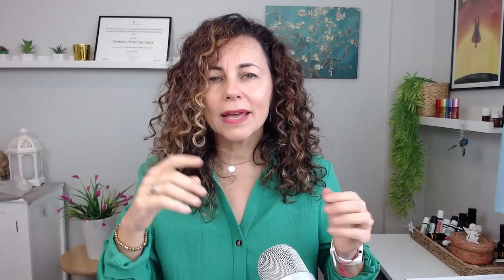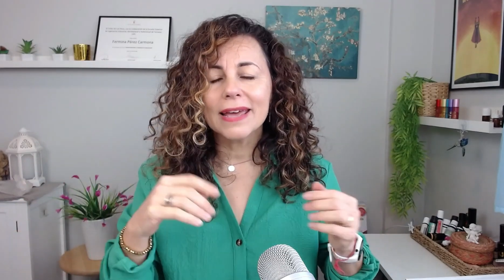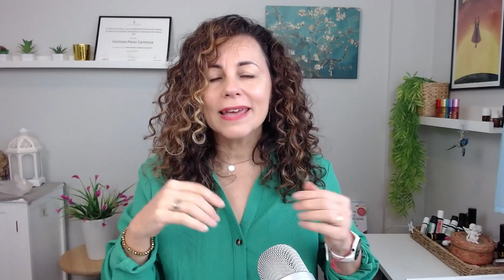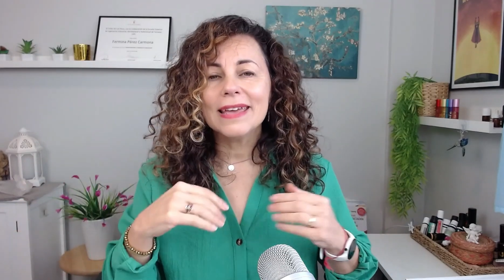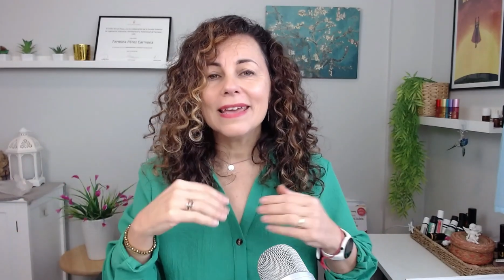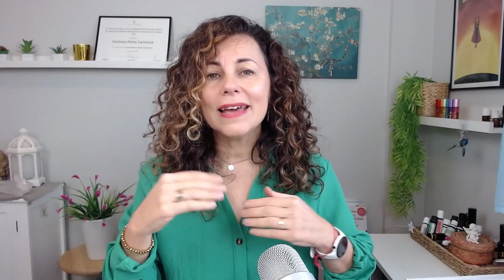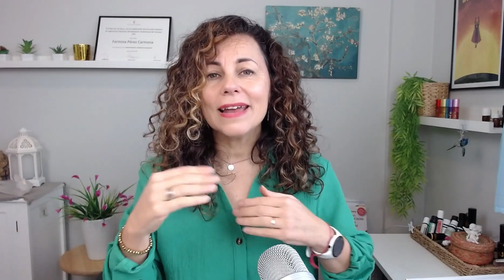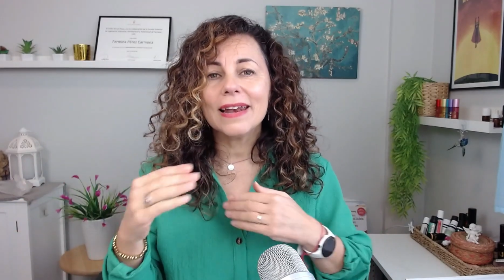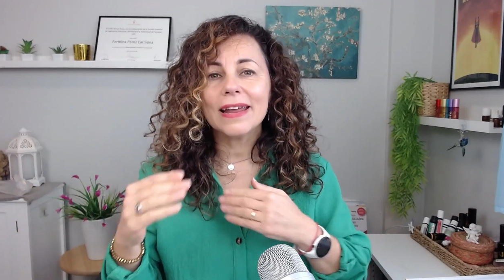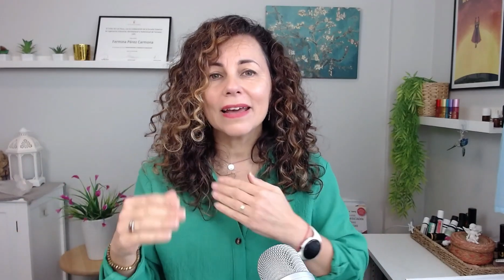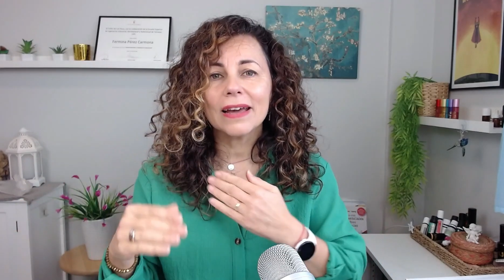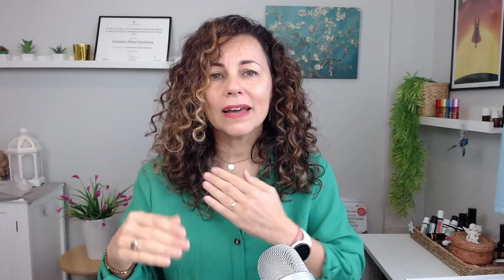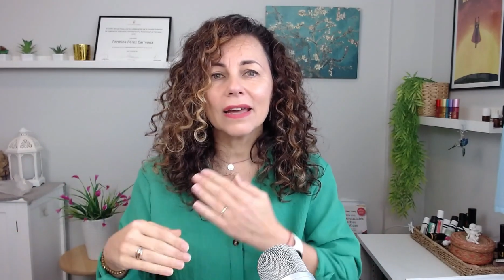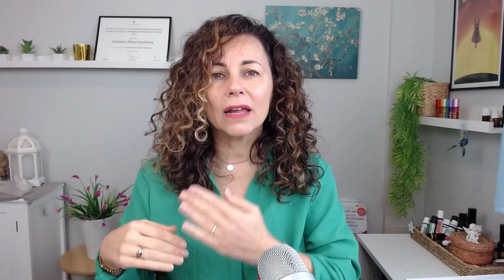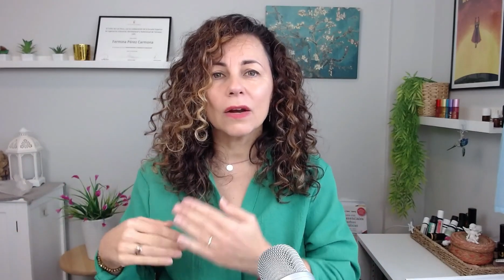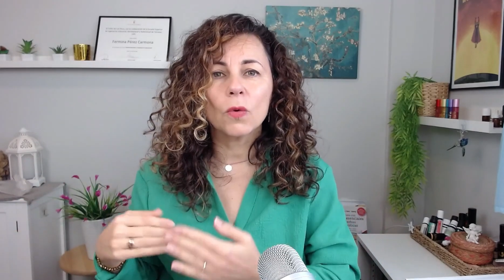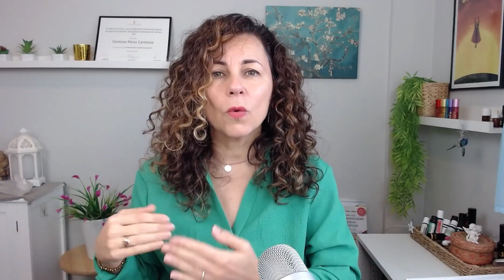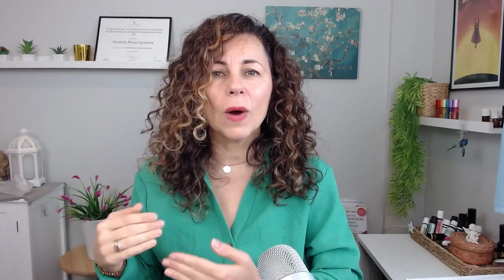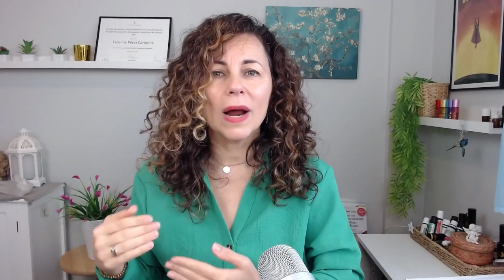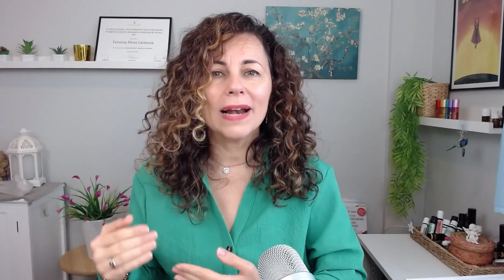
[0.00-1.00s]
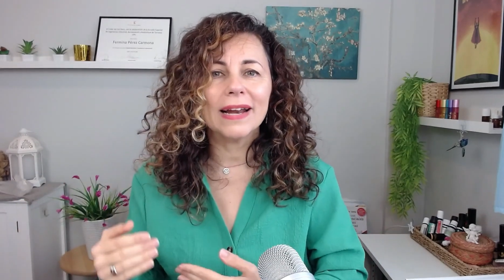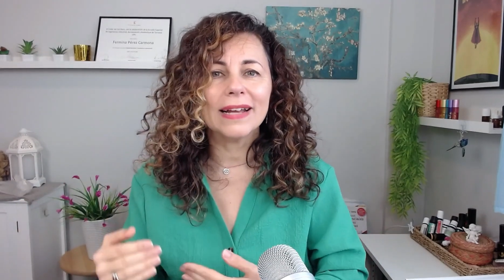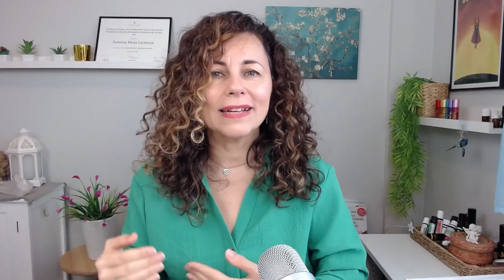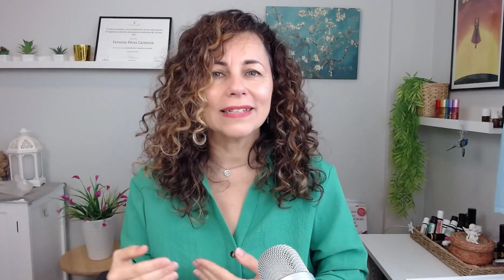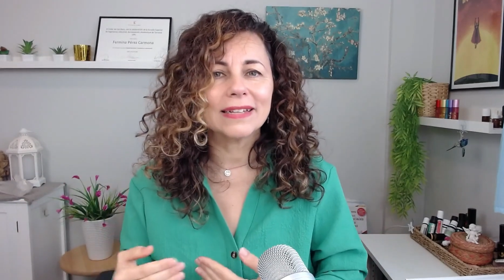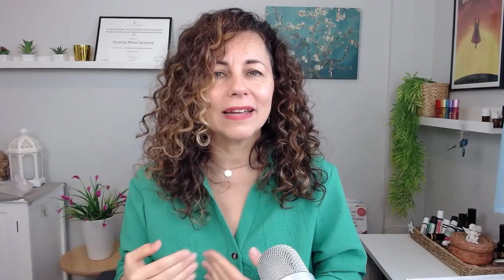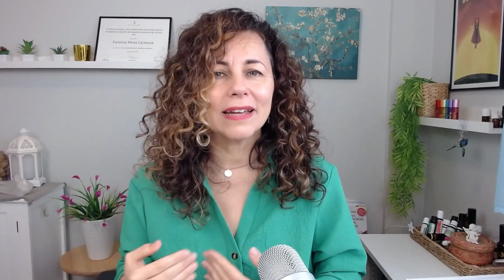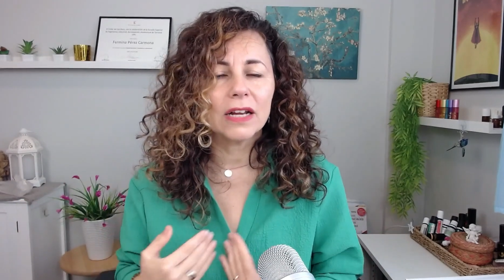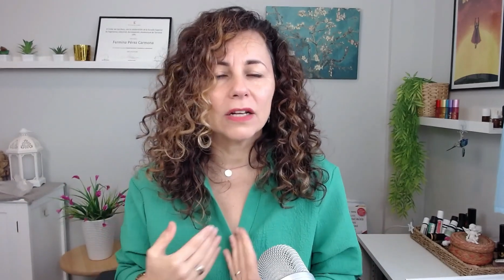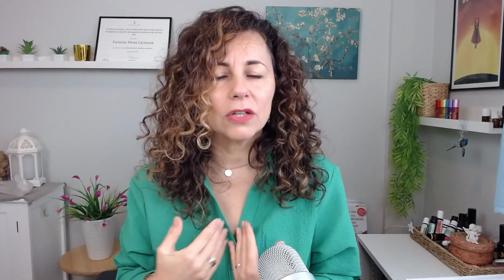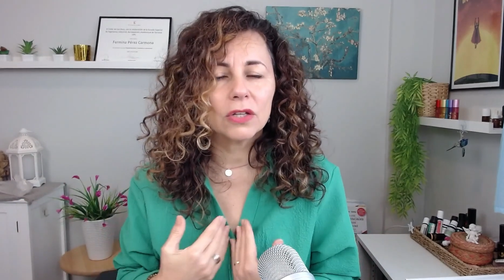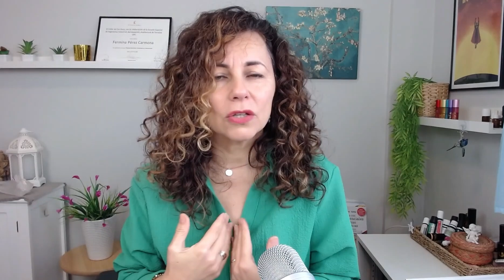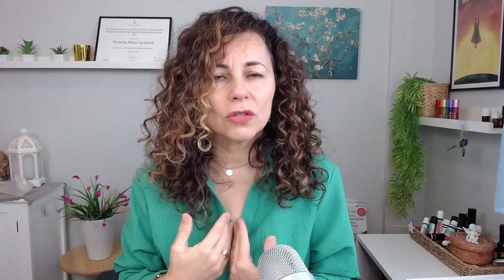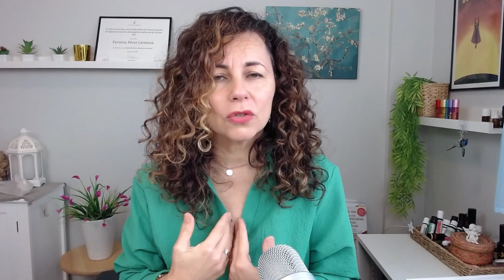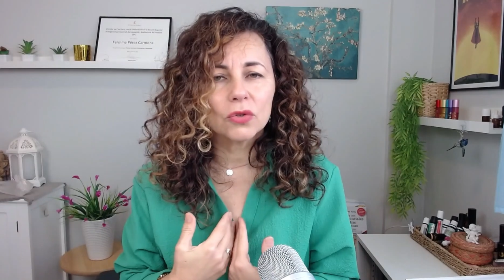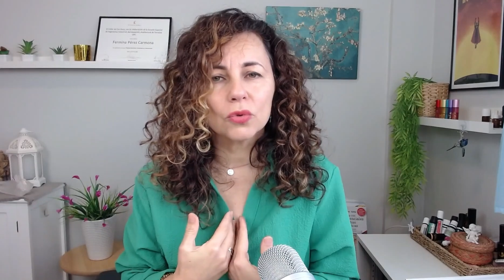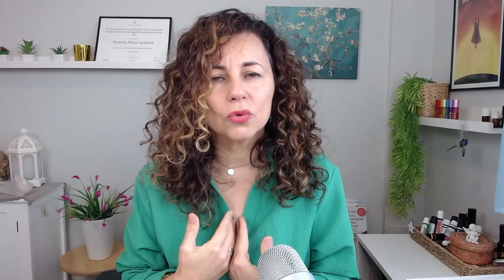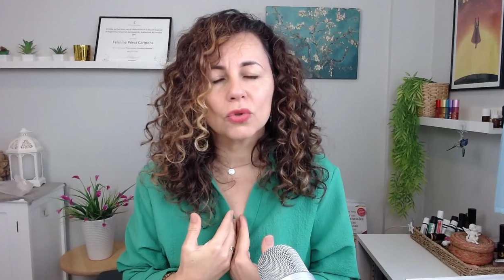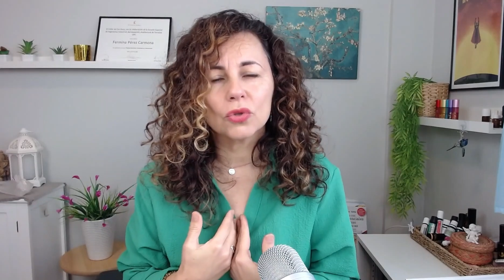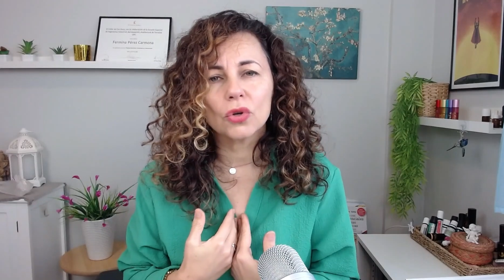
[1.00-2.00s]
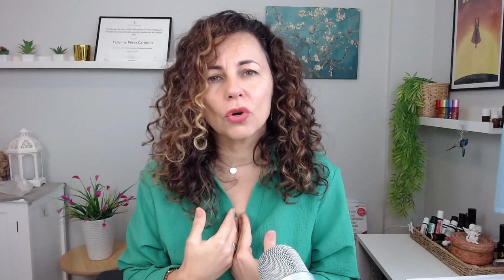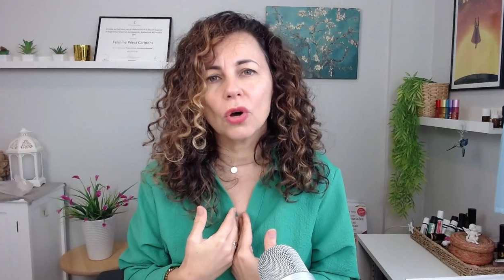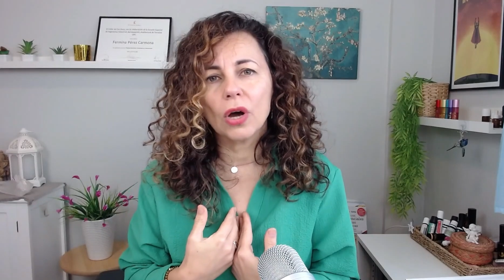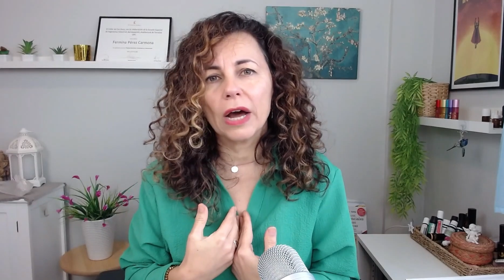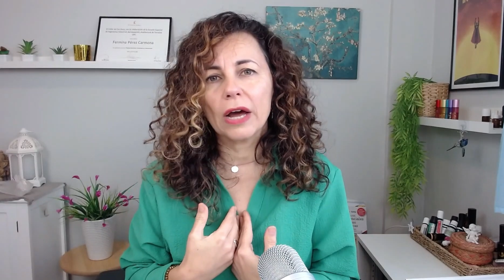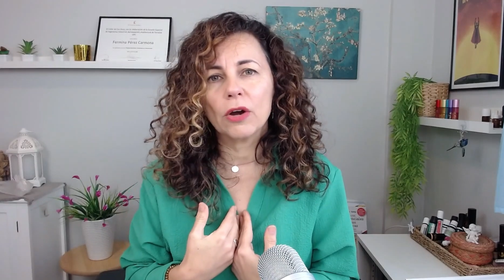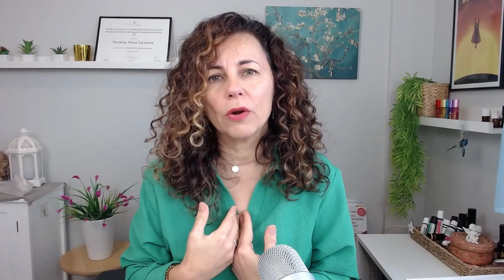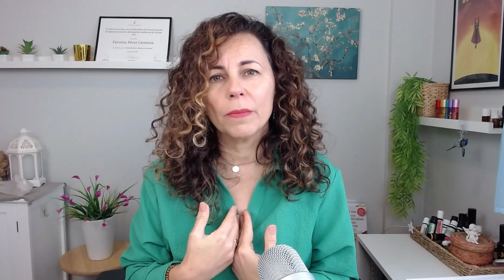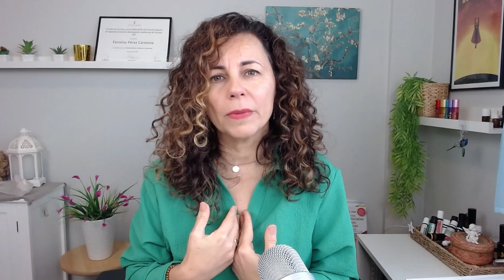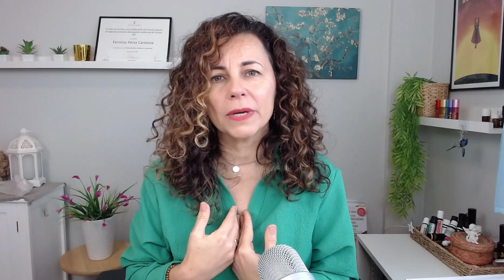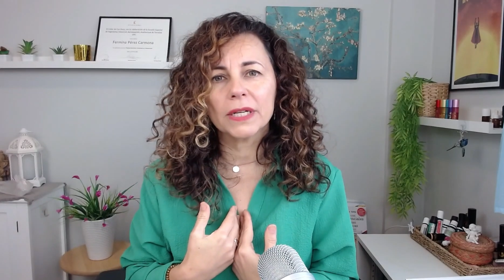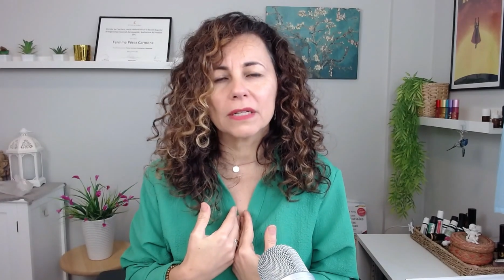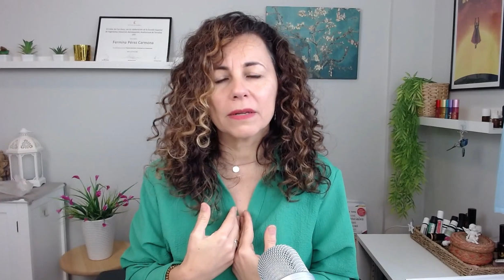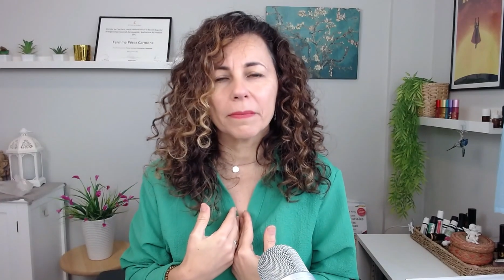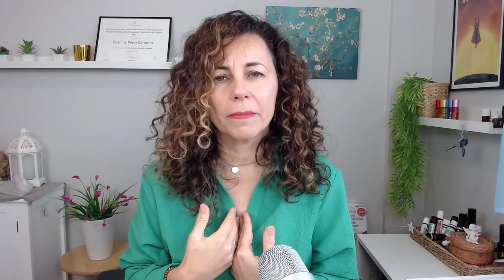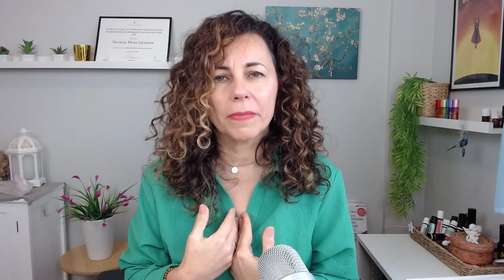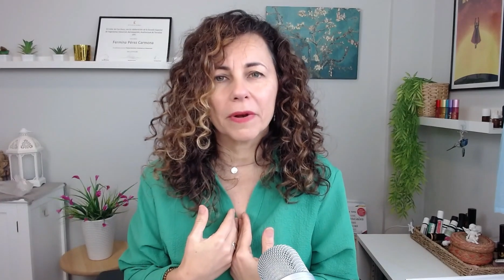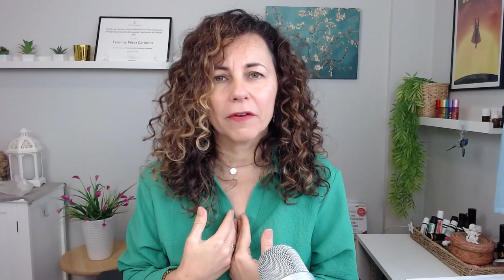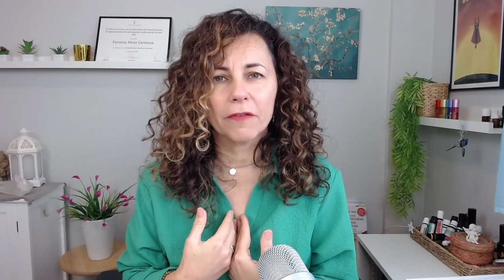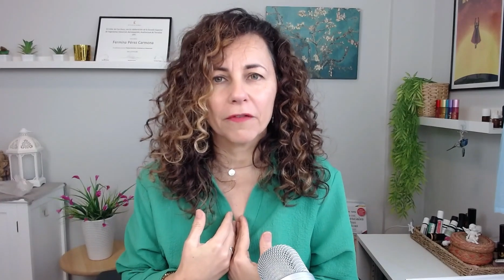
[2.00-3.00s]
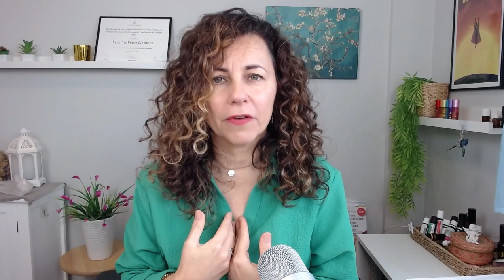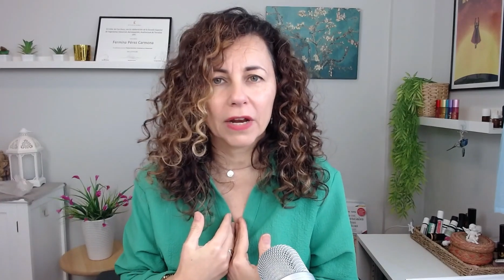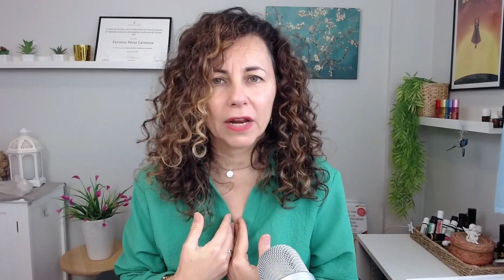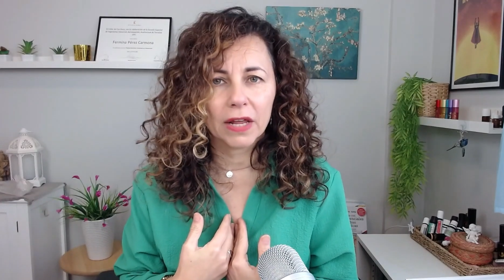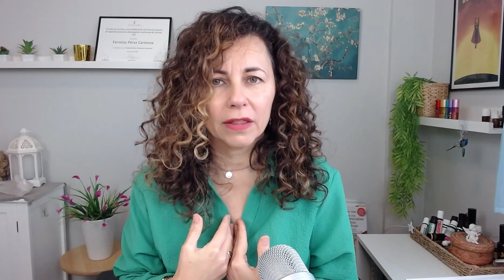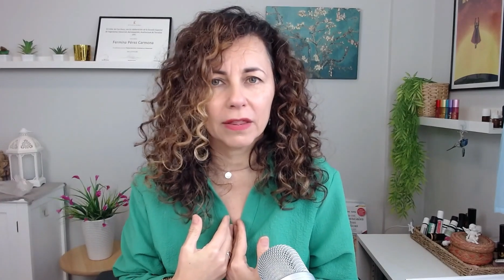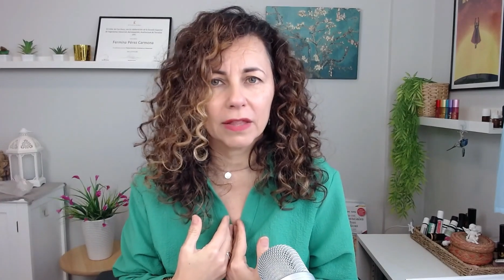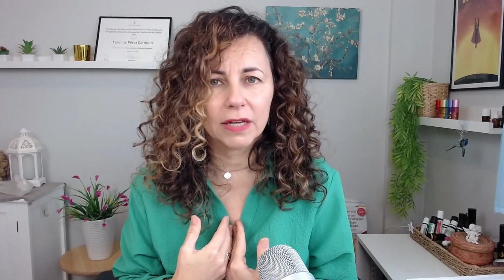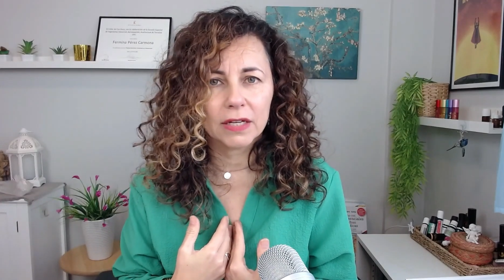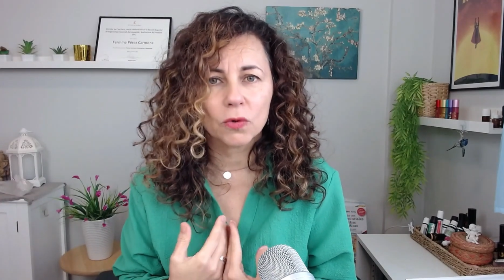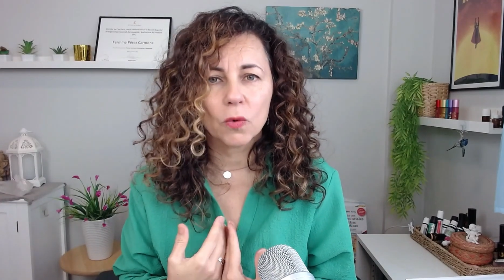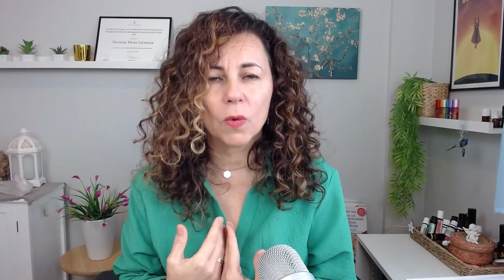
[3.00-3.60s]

y elegir cuáles eran sus aromas preferentes,